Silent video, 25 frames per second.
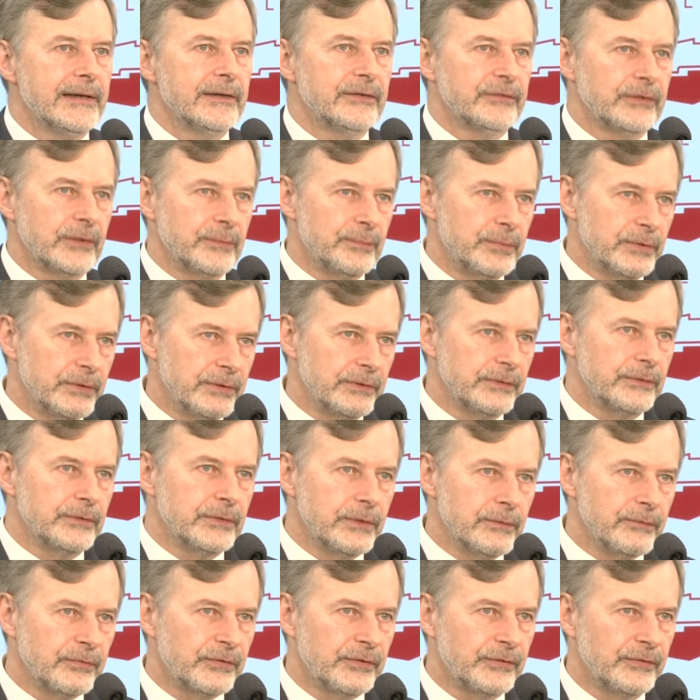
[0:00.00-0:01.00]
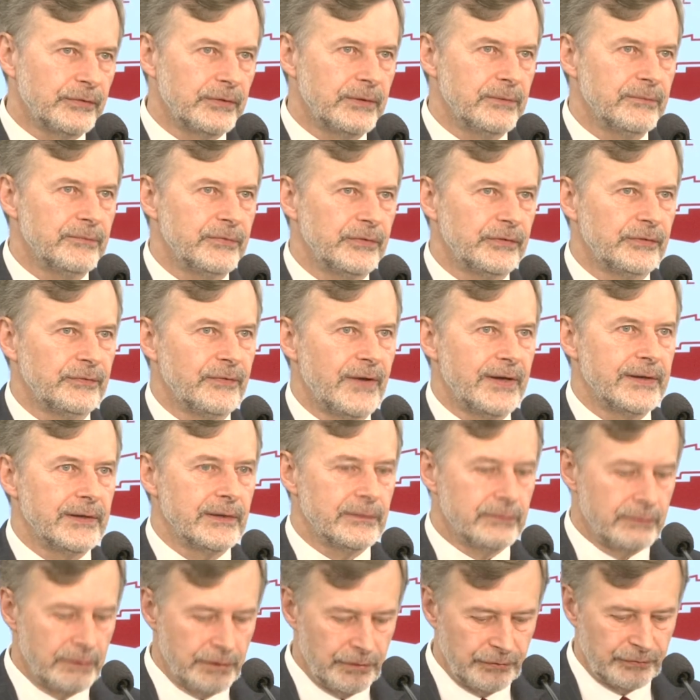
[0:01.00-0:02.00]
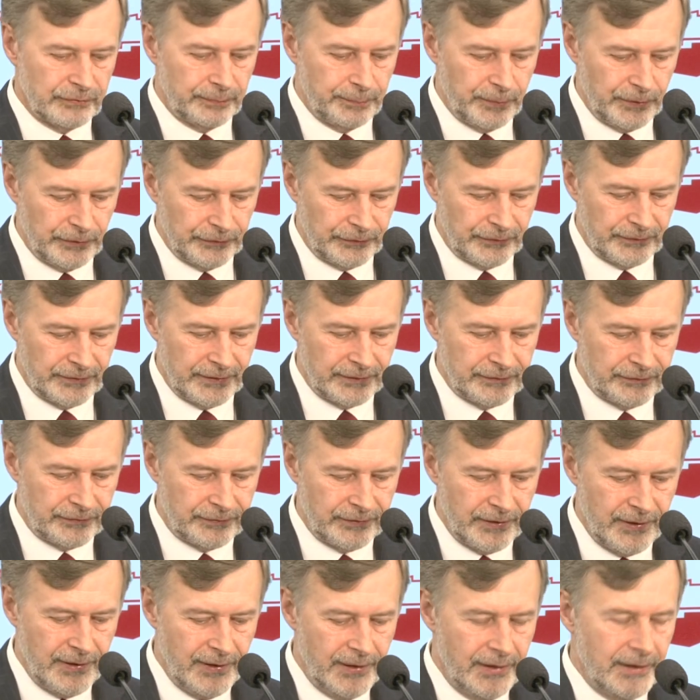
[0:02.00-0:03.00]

żeby żeby tym wszystkim wyzwaniom e, sprostać.